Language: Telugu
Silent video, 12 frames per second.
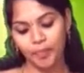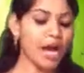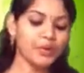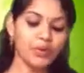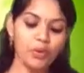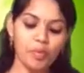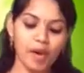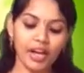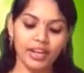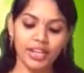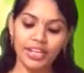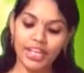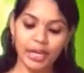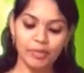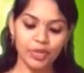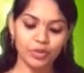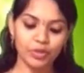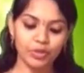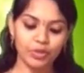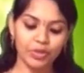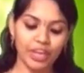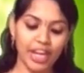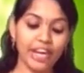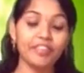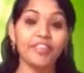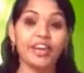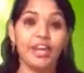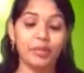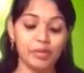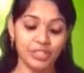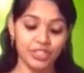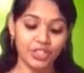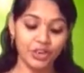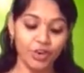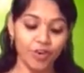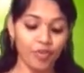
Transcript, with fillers: అరుణ్ కుమారి యనమల కుదురు ఎయిట్ ఫైవ్ డబల్ జీరో